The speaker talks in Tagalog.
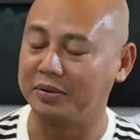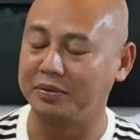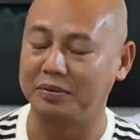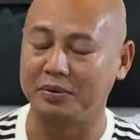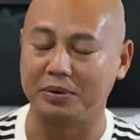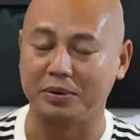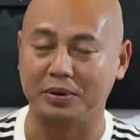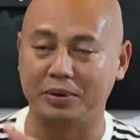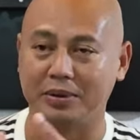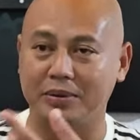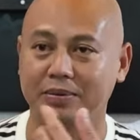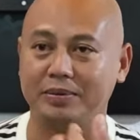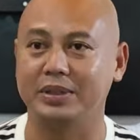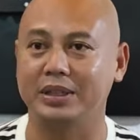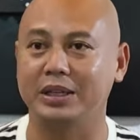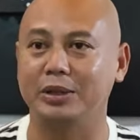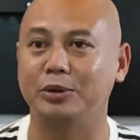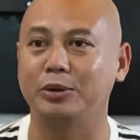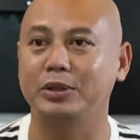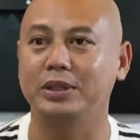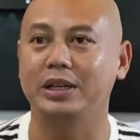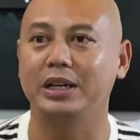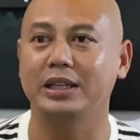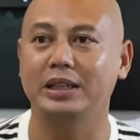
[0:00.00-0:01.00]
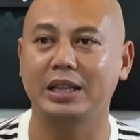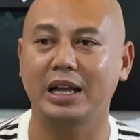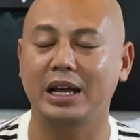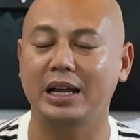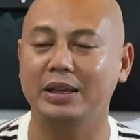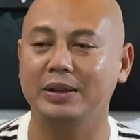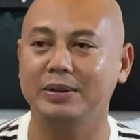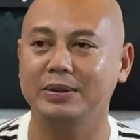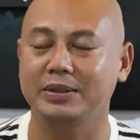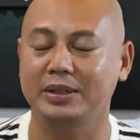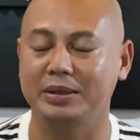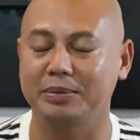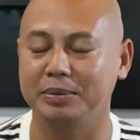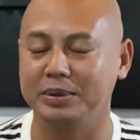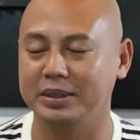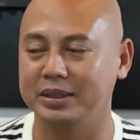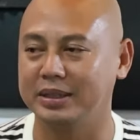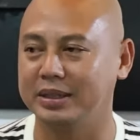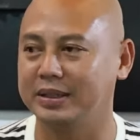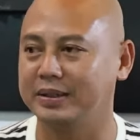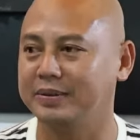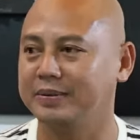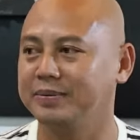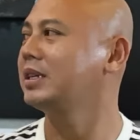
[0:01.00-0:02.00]
wife ko, ikot nga tayo, sabi
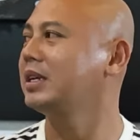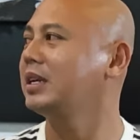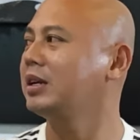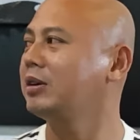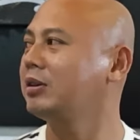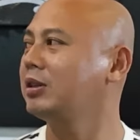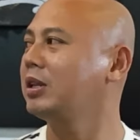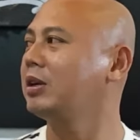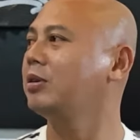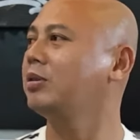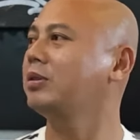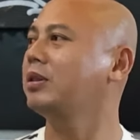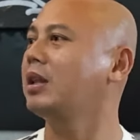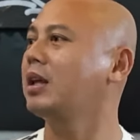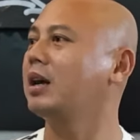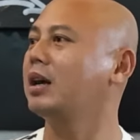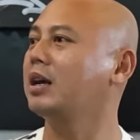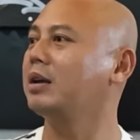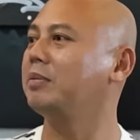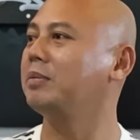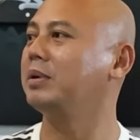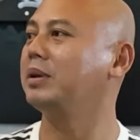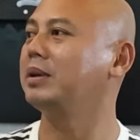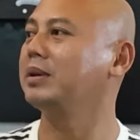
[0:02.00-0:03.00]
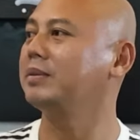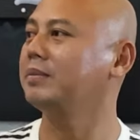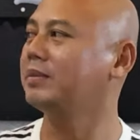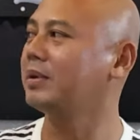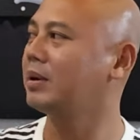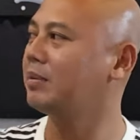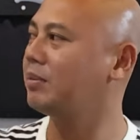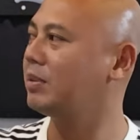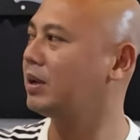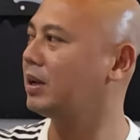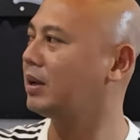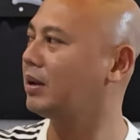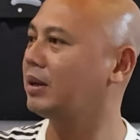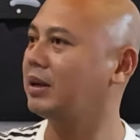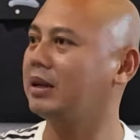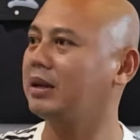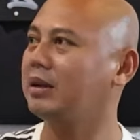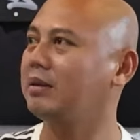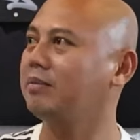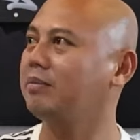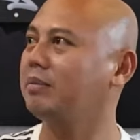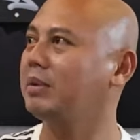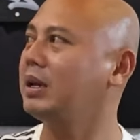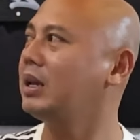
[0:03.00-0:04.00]
niya. Ikot-ikot lang kami. Mamaya,
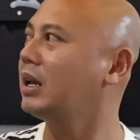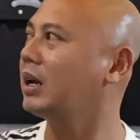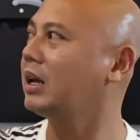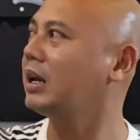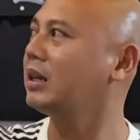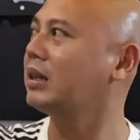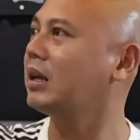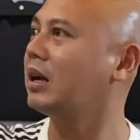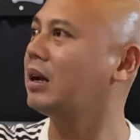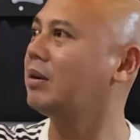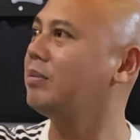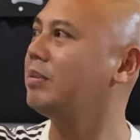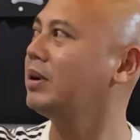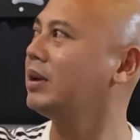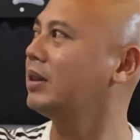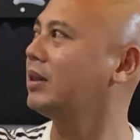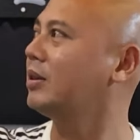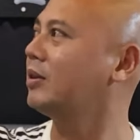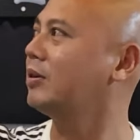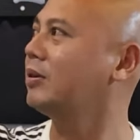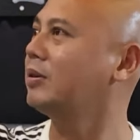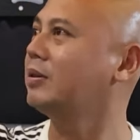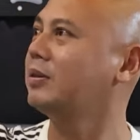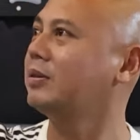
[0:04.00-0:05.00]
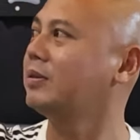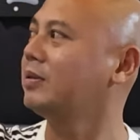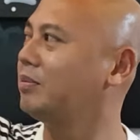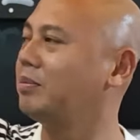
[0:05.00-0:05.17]
may nakita kami ito.